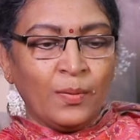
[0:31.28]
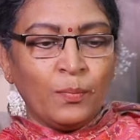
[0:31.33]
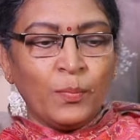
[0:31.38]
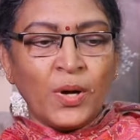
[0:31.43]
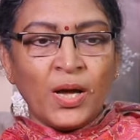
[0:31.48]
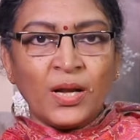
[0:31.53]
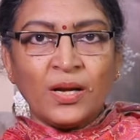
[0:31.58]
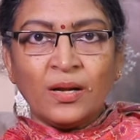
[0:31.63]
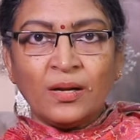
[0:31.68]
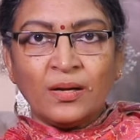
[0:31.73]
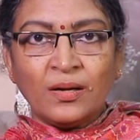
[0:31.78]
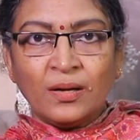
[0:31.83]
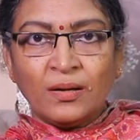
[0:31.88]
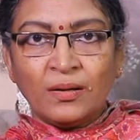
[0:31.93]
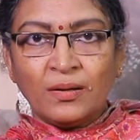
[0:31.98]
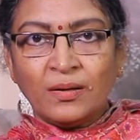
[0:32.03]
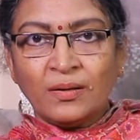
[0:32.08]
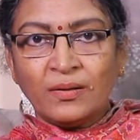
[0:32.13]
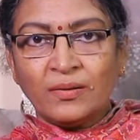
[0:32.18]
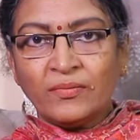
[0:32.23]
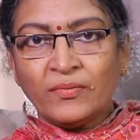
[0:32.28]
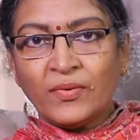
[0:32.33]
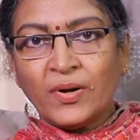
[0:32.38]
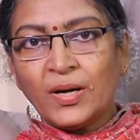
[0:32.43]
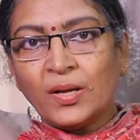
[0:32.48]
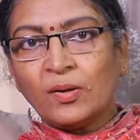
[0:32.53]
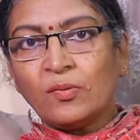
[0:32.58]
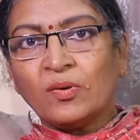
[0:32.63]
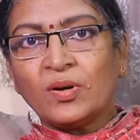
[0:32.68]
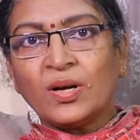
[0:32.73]
అమ్మ నాన్న
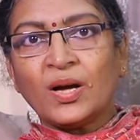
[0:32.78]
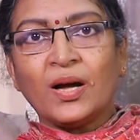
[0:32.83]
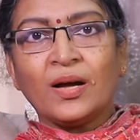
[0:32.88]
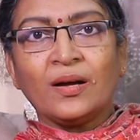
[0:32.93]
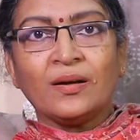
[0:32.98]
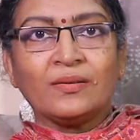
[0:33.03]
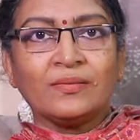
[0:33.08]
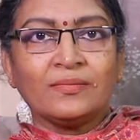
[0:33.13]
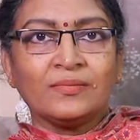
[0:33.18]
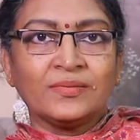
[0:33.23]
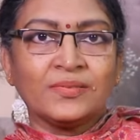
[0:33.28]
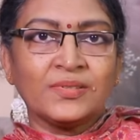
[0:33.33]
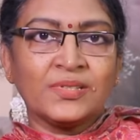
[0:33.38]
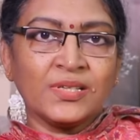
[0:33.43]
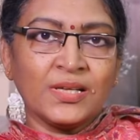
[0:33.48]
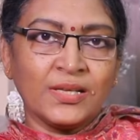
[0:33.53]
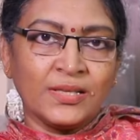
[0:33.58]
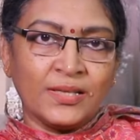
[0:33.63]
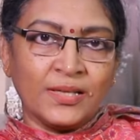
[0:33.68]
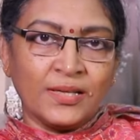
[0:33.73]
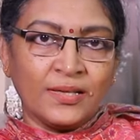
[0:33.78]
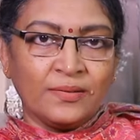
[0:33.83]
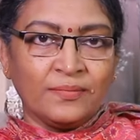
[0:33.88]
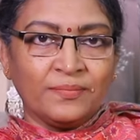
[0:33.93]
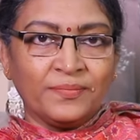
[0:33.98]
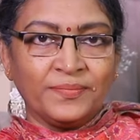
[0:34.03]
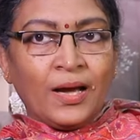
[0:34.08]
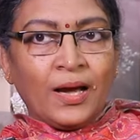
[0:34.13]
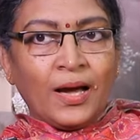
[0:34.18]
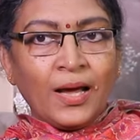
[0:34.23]
వాళ్ళకు ఒక
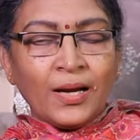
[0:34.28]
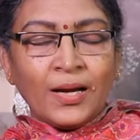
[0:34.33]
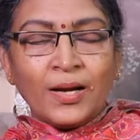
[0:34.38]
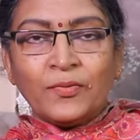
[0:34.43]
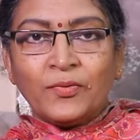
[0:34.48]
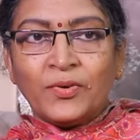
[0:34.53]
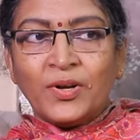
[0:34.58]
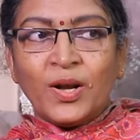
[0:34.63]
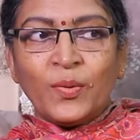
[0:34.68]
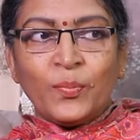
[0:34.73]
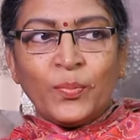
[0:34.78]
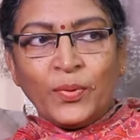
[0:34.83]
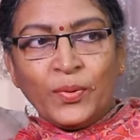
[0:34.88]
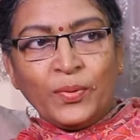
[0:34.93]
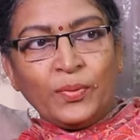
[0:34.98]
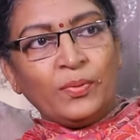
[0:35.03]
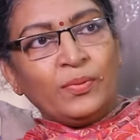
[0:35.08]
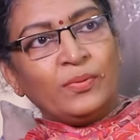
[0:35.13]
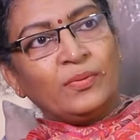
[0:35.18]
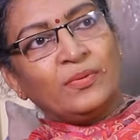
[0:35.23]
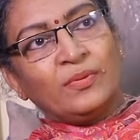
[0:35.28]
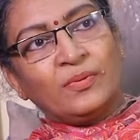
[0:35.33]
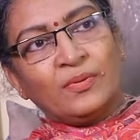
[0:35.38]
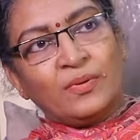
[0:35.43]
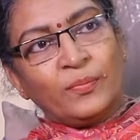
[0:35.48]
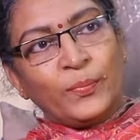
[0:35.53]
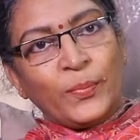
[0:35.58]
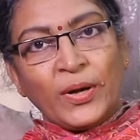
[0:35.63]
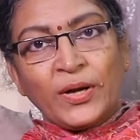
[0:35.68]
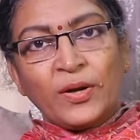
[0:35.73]
సంతానం అలా ఉన్నప్పుడు
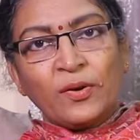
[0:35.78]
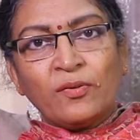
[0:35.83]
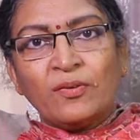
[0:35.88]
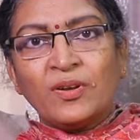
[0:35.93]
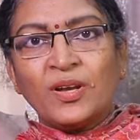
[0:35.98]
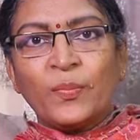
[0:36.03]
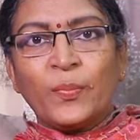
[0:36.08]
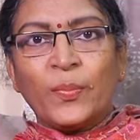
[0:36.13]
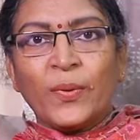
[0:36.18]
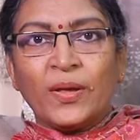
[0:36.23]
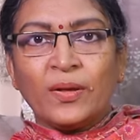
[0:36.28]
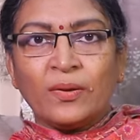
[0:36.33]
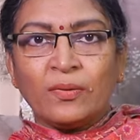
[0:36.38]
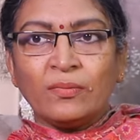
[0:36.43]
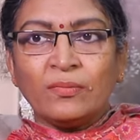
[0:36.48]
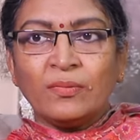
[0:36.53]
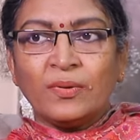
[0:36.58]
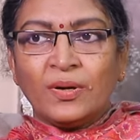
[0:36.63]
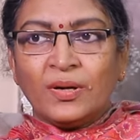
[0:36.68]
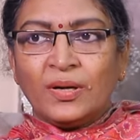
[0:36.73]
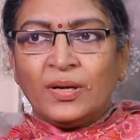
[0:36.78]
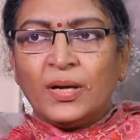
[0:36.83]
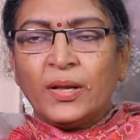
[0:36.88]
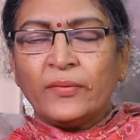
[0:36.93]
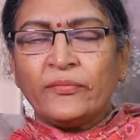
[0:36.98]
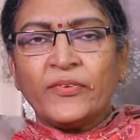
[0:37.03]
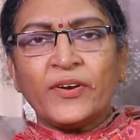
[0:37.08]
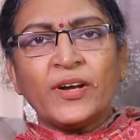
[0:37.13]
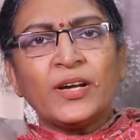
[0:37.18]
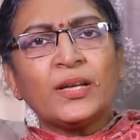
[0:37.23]
పెట్టుకునే పేరు
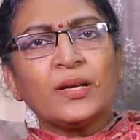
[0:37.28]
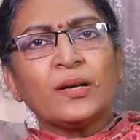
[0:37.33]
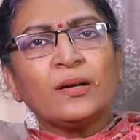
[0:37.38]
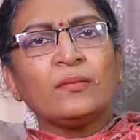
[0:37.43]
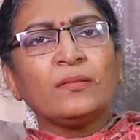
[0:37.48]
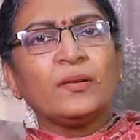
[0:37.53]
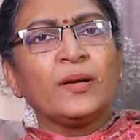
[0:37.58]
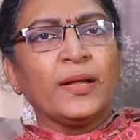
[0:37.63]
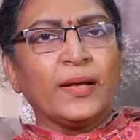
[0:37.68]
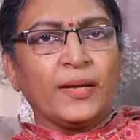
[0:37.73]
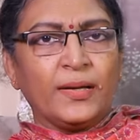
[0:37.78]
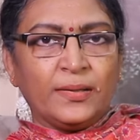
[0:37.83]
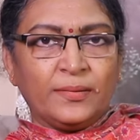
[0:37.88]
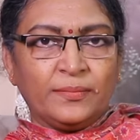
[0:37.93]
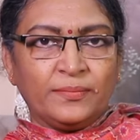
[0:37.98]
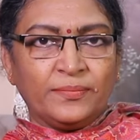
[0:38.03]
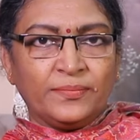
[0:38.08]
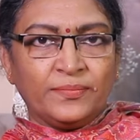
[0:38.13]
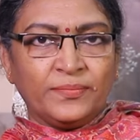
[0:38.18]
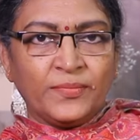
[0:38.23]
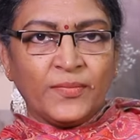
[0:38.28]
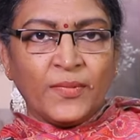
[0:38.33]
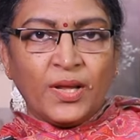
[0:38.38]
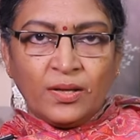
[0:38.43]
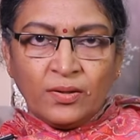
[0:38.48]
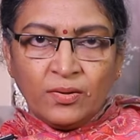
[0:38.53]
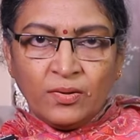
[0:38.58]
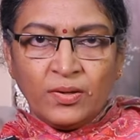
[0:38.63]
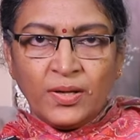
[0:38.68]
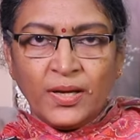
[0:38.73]
డిఫరెంట్గా ఉండాలి
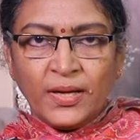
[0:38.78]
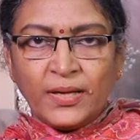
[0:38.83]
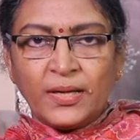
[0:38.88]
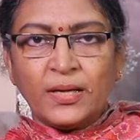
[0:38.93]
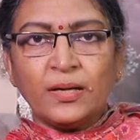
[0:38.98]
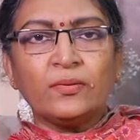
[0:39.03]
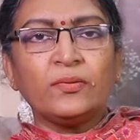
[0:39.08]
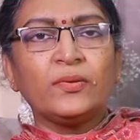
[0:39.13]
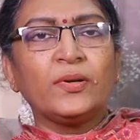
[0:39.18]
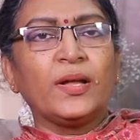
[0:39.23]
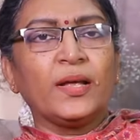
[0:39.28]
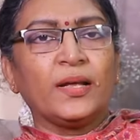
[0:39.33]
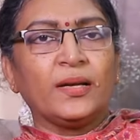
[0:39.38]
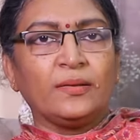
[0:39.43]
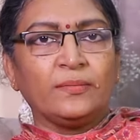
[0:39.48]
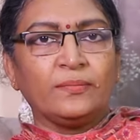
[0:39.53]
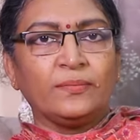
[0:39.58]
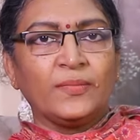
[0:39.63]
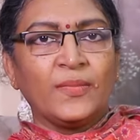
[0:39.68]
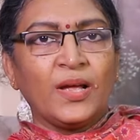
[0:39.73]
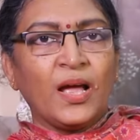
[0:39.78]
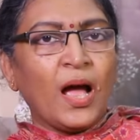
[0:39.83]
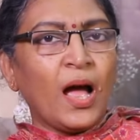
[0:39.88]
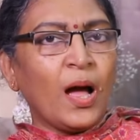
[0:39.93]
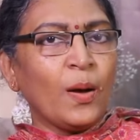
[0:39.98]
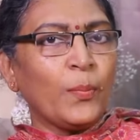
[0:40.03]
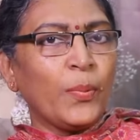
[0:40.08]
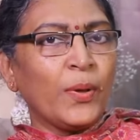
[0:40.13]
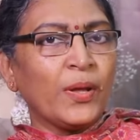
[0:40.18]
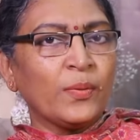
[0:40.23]
యునిక్గా ఉండాలి
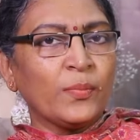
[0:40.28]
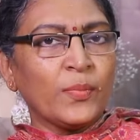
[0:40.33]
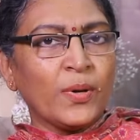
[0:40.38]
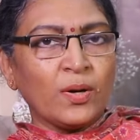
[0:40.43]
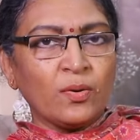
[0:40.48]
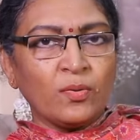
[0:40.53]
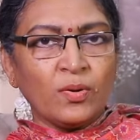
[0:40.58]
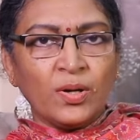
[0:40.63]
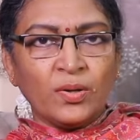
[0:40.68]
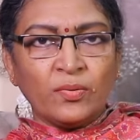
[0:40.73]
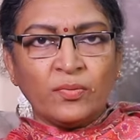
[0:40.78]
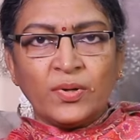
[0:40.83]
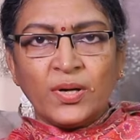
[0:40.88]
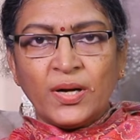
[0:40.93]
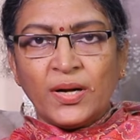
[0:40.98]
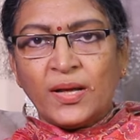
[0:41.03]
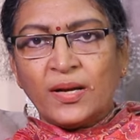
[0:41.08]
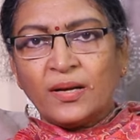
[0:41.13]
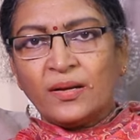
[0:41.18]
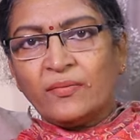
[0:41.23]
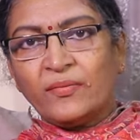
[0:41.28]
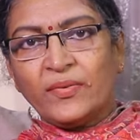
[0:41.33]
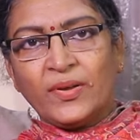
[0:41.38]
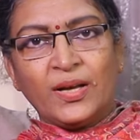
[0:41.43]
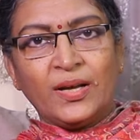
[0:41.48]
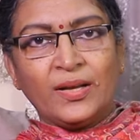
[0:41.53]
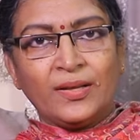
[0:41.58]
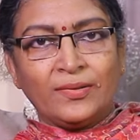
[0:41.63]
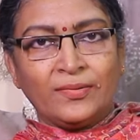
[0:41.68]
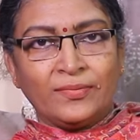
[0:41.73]
ఆ పేరు మరొకళ్ళకి ఉండడానికి
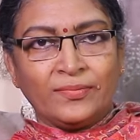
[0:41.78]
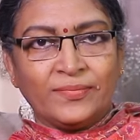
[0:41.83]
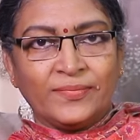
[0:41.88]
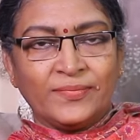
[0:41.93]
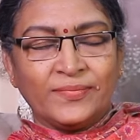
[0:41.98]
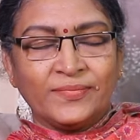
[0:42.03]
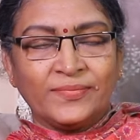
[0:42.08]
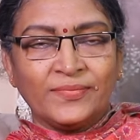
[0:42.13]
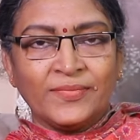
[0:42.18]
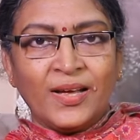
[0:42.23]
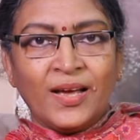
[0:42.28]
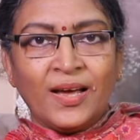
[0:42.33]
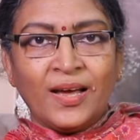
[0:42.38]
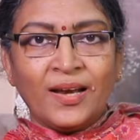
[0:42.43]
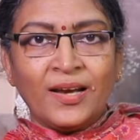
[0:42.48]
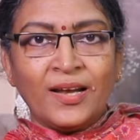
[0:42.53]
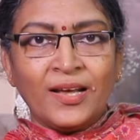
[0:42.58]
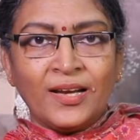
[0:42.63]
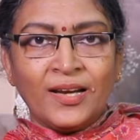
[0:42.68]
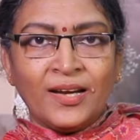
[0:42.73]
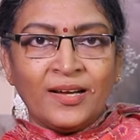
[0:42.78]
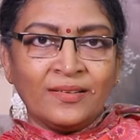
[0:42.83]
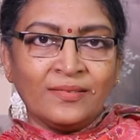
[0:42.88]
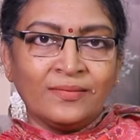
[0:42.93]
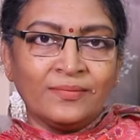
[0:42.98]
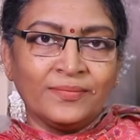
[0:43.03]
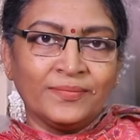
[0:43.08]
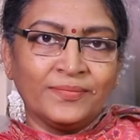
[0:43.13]
వీల్లేదు అలా ఎలా